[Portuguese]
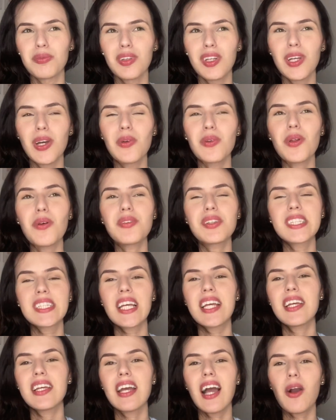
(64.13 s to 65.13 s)
eu não
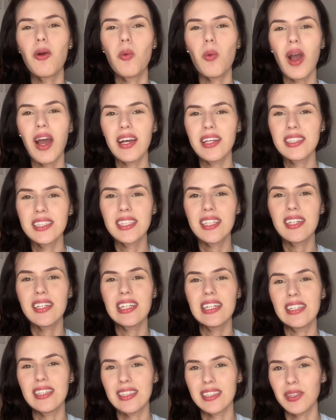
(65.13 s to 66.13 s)
sei a quais
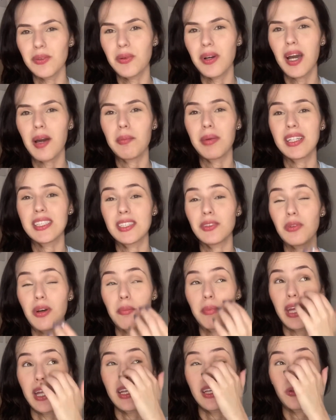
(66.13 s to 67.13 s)
andam a base do
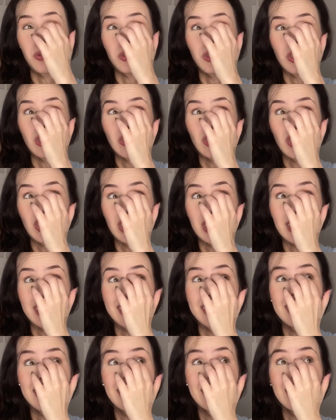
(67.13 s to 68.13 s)
América hoje em dia.
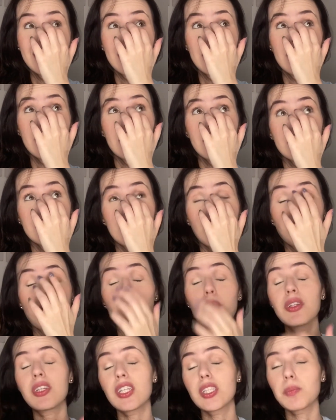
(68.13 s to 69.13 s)
Teve
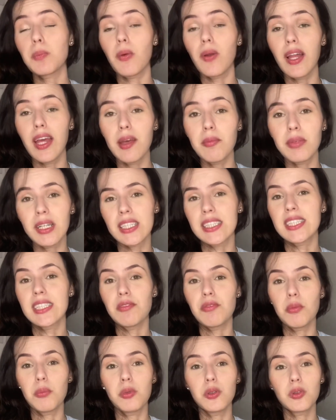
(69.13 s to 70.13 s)
muitas polêmicas,
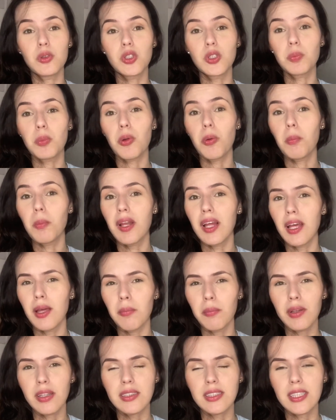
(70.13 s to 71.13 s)
teve muitos
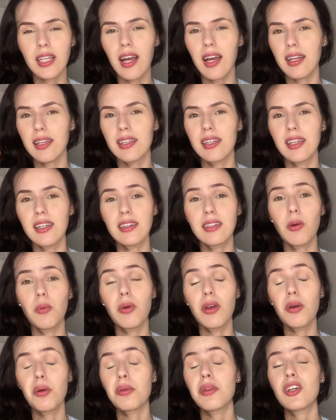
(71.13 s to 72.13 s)
problemas aqui, então
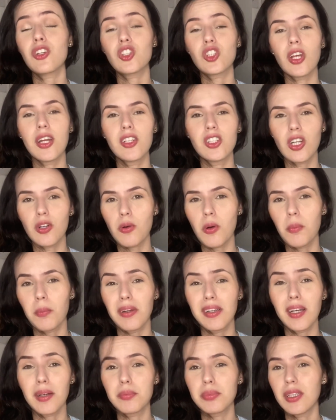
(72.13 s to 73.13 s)
eu deixei de
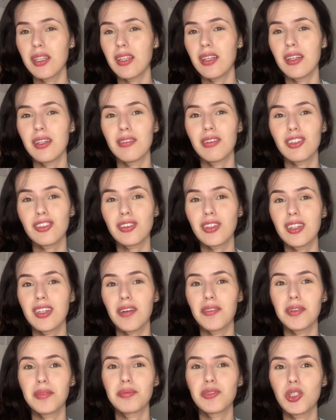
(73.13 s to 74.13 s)
acompanhar porque eu acho que
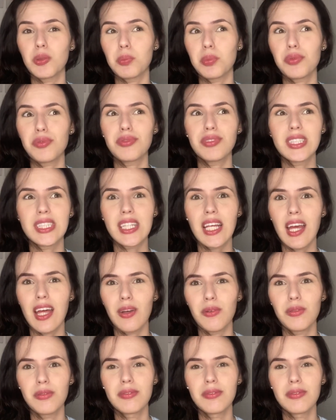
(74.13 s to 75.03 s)
tava tipo zero.